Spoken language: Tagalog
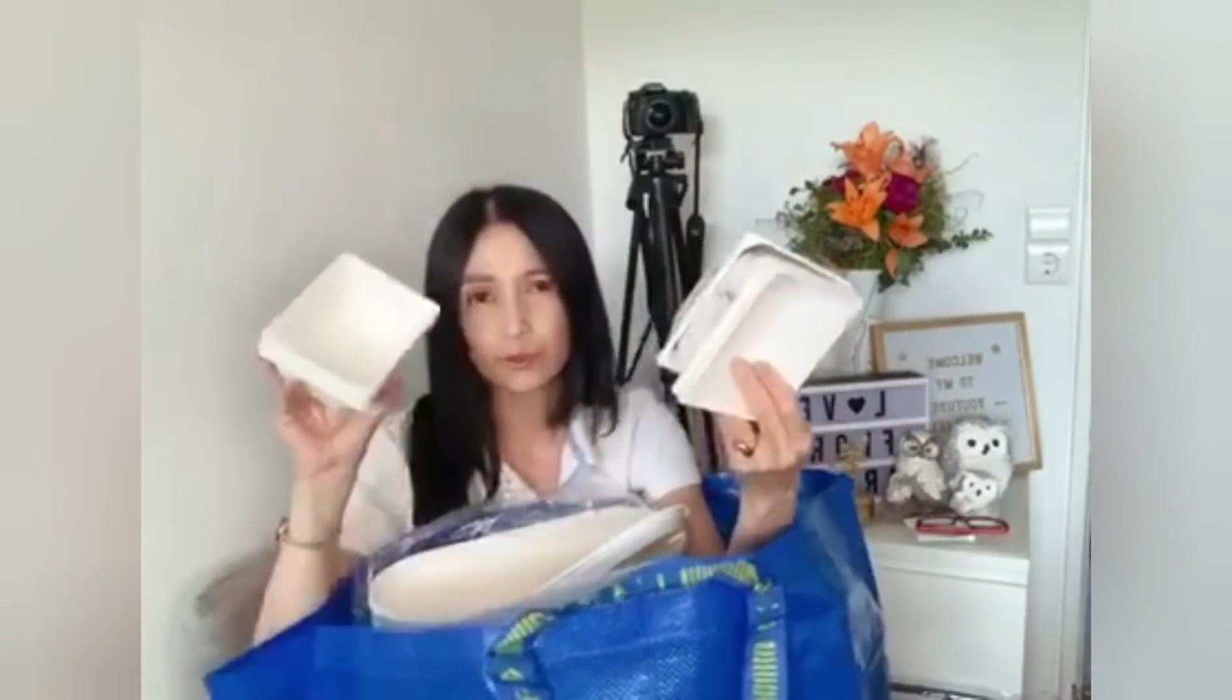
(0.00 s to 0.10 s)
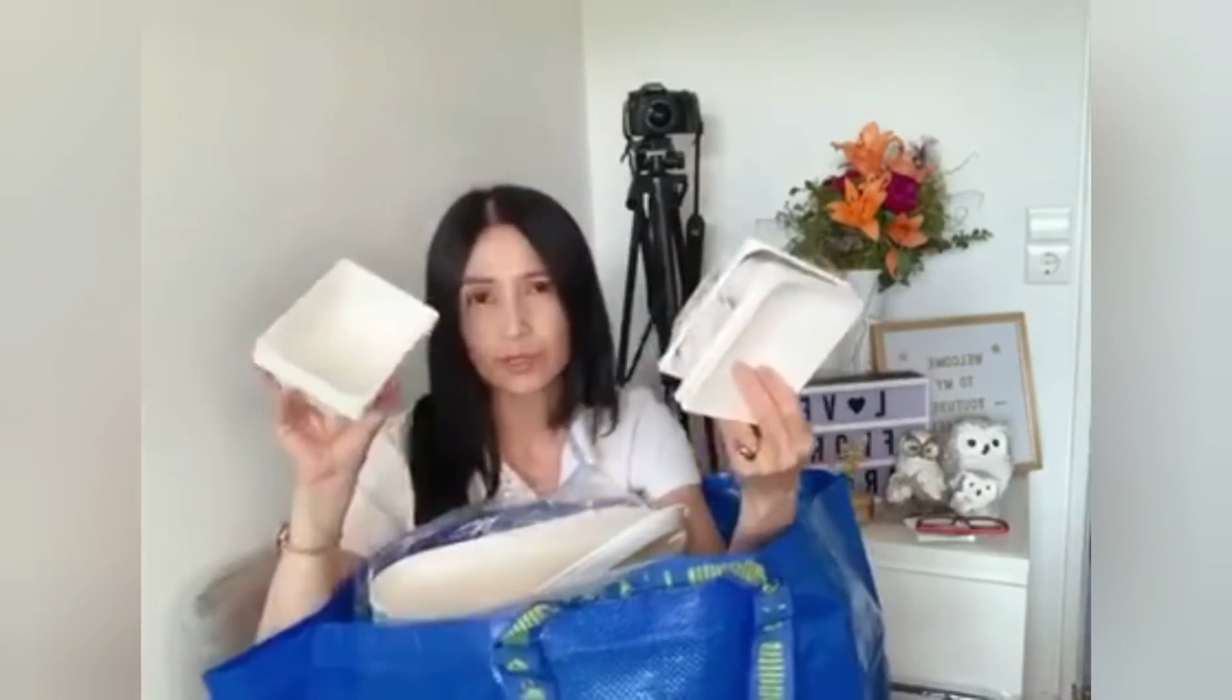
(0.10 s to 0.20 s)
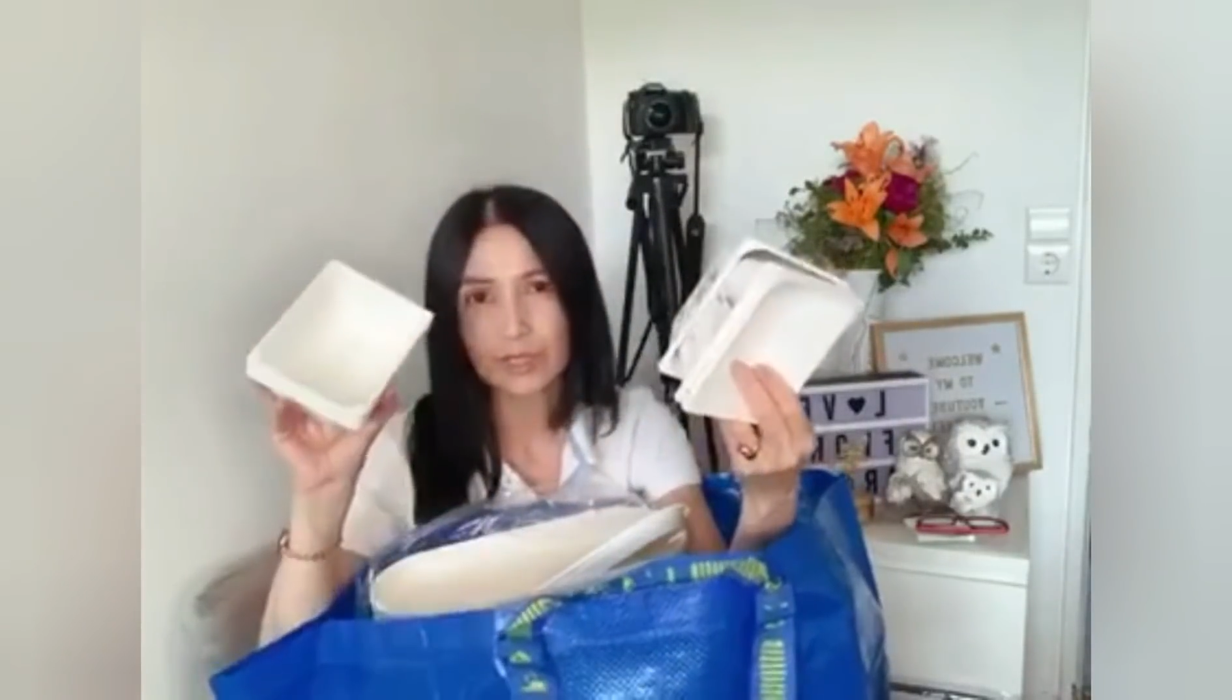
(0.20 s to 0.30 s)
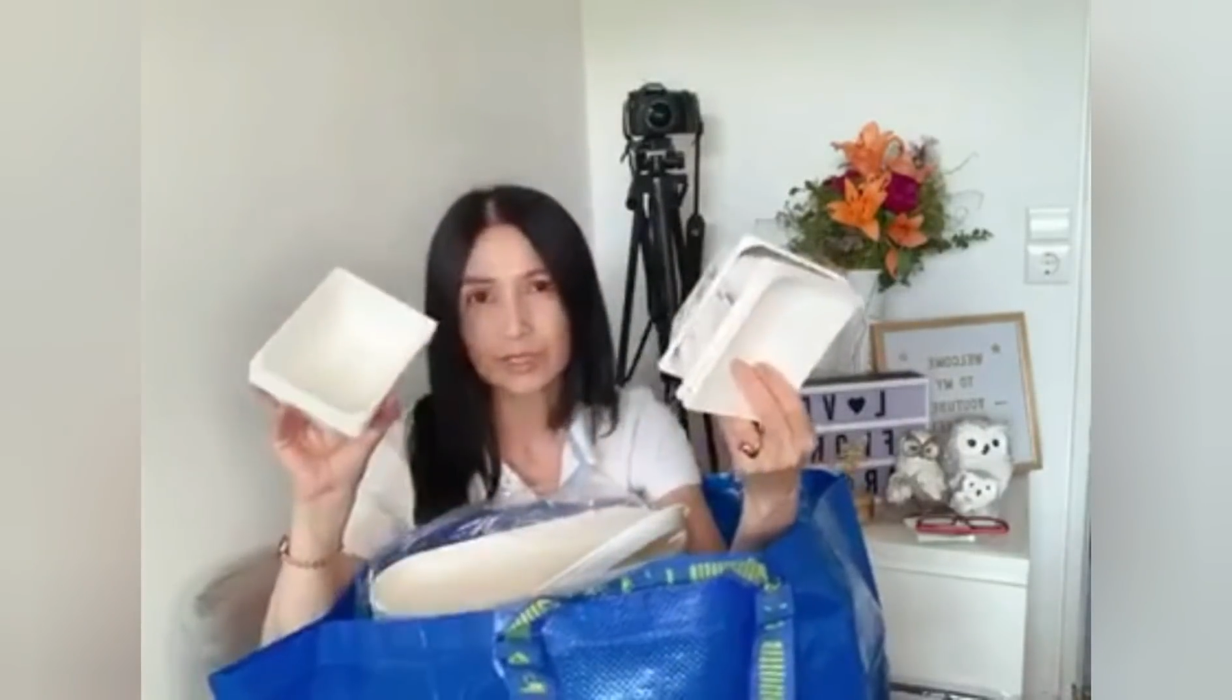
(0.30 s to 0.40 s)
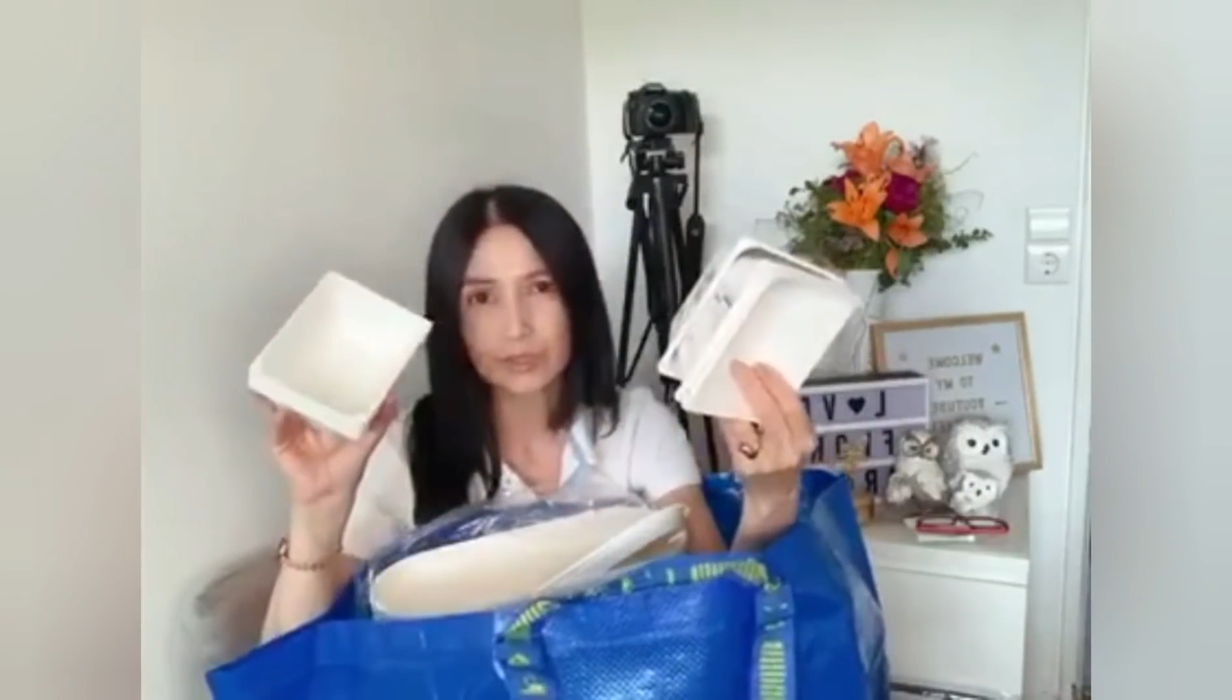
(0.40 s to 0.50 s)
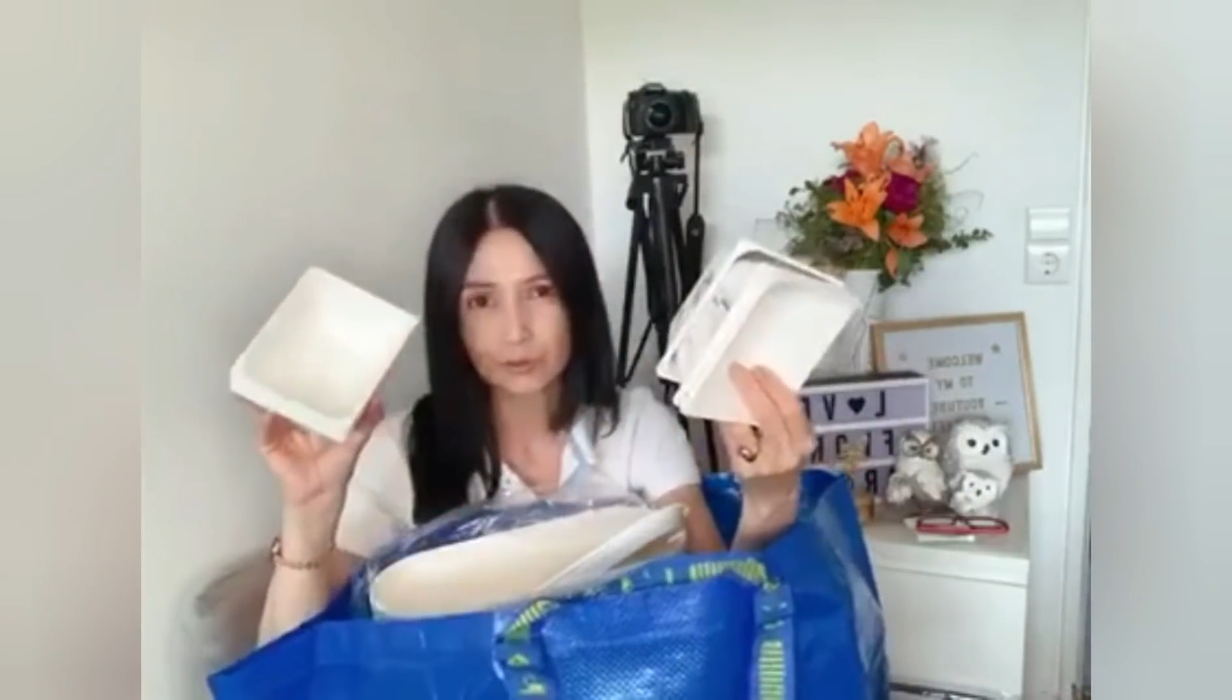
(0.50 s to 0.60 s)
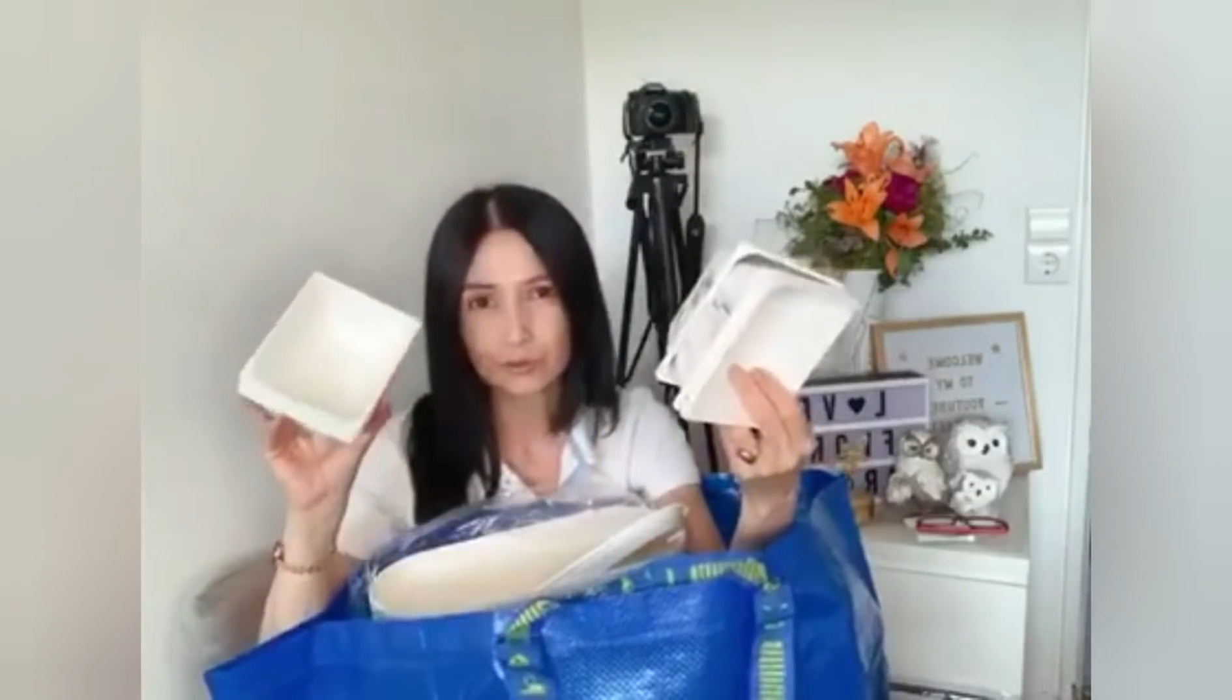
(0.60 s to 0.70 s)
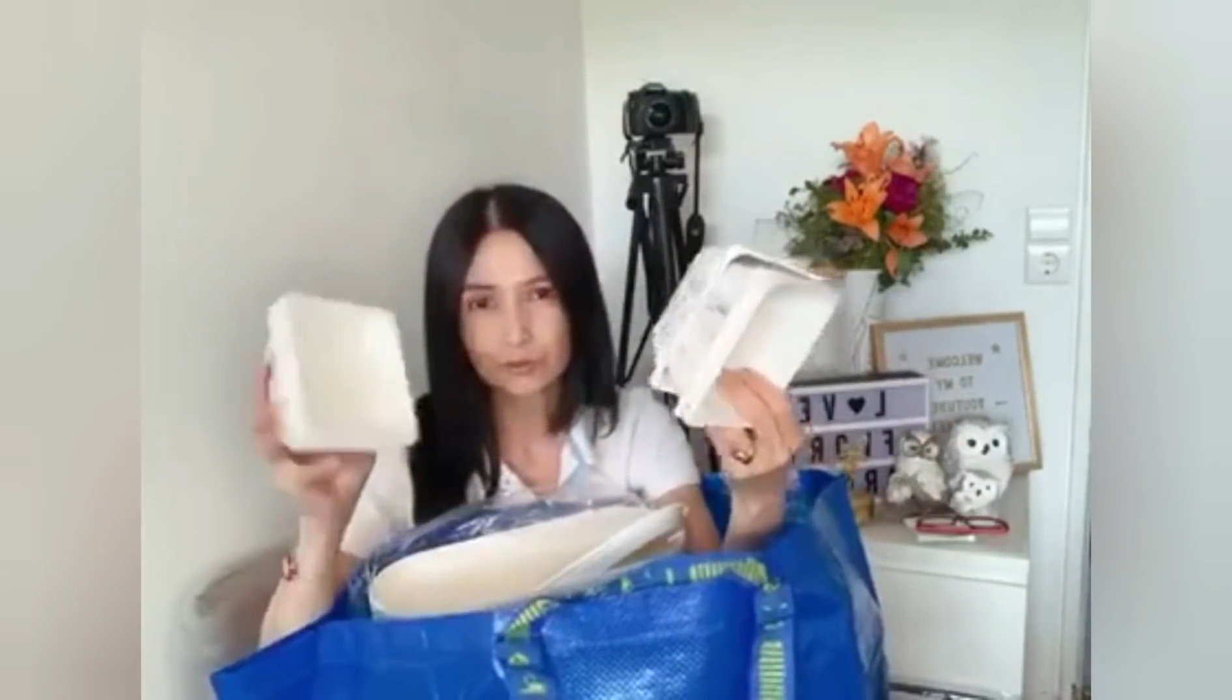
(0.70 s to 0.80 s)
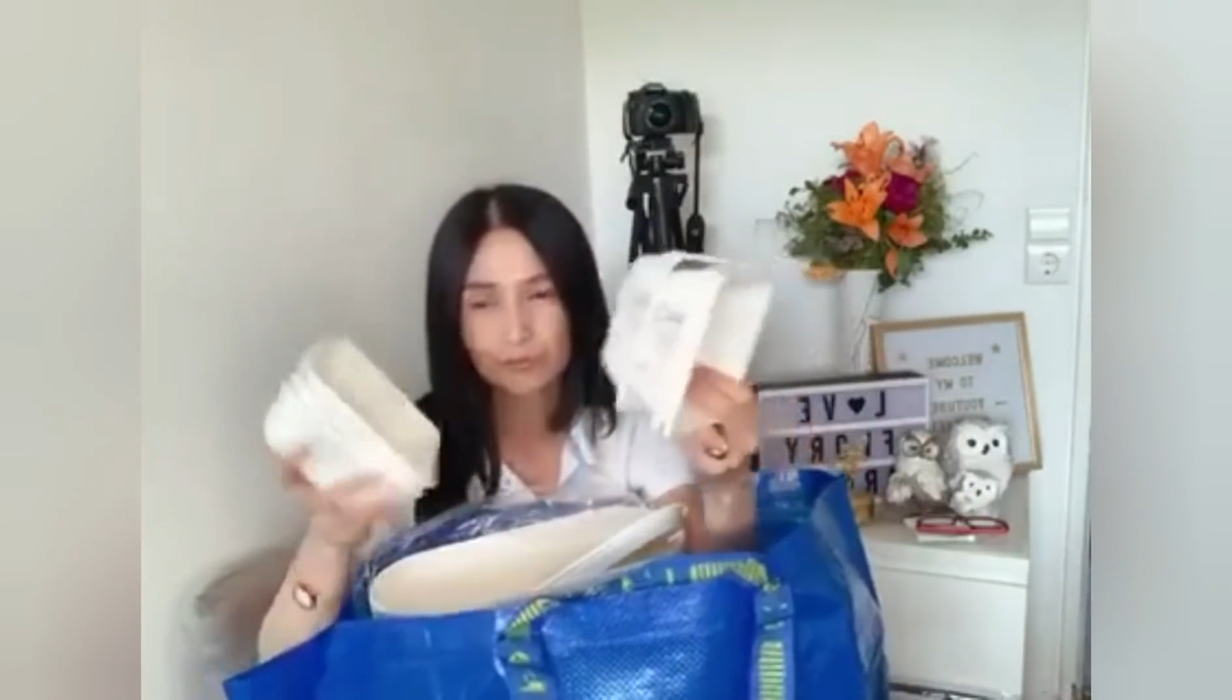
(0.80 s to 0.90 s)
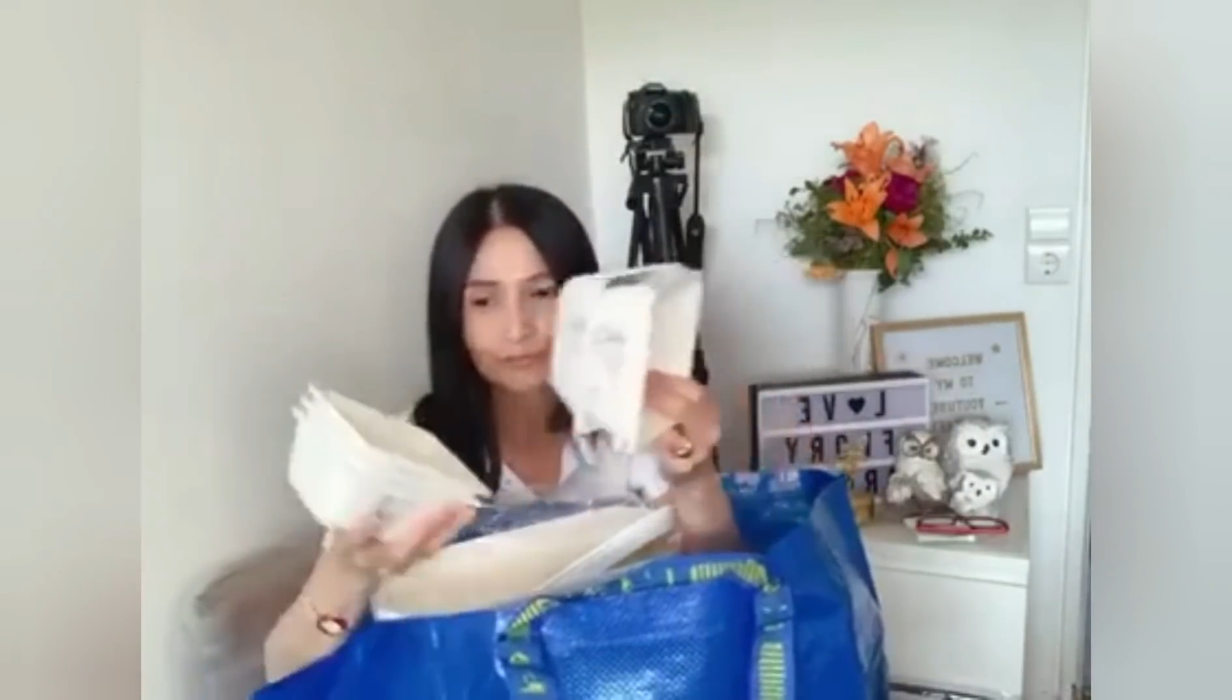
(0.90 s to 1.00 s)
talaga
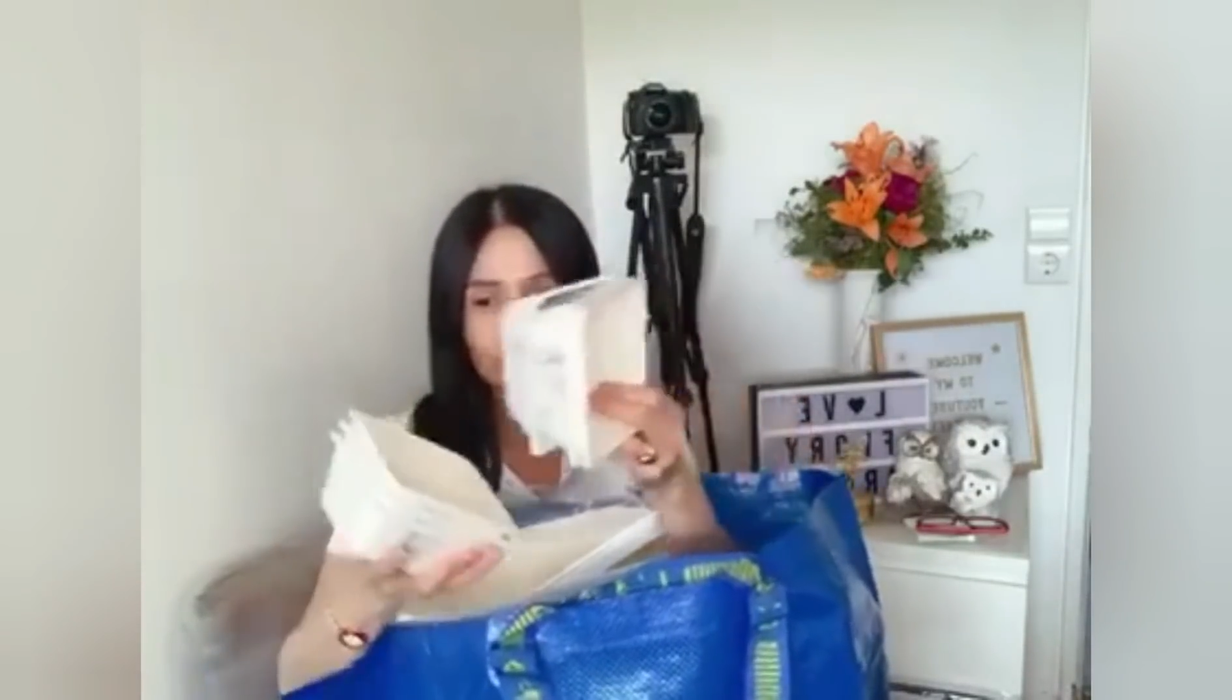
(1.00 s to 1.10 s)
itong